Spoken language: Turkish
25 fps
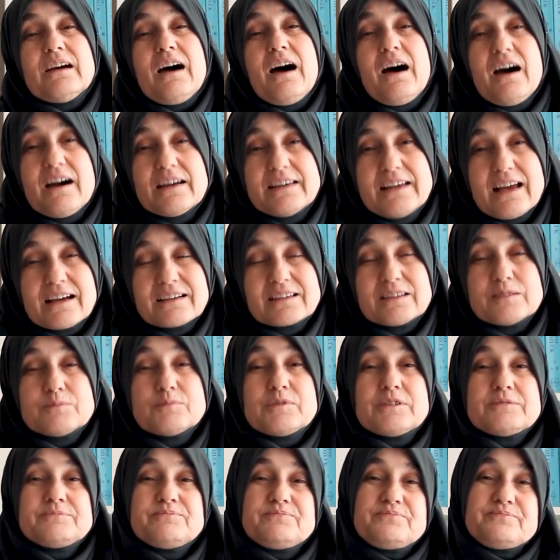Ahlaklı
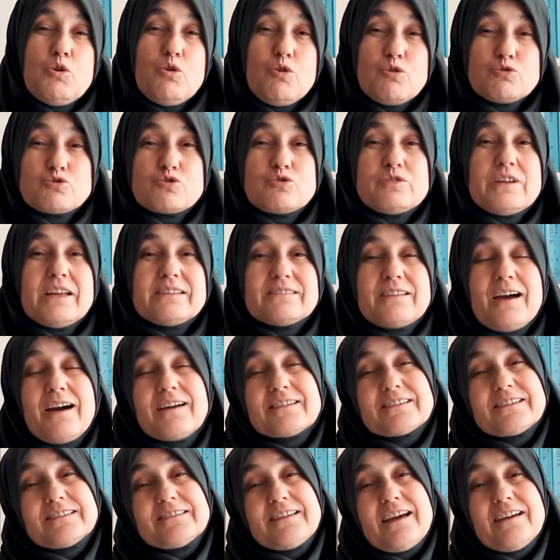mı? Ölçüde
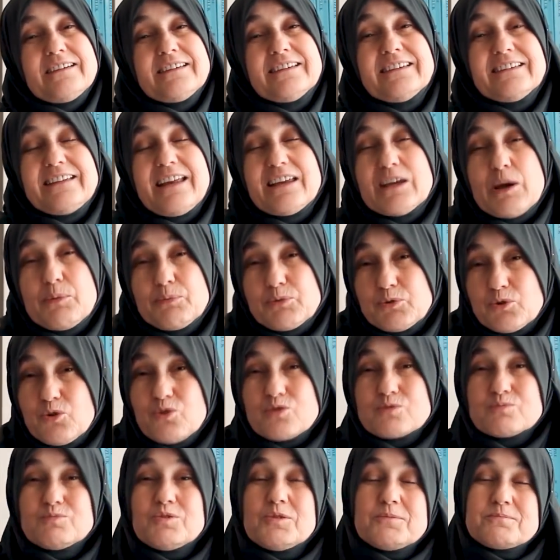tartıda hile
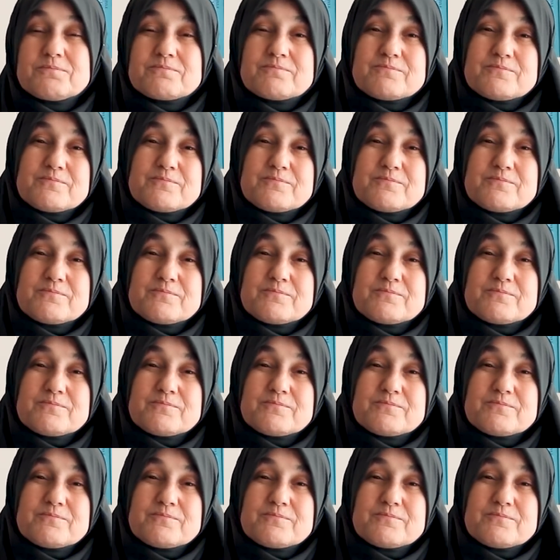yapıyor mu?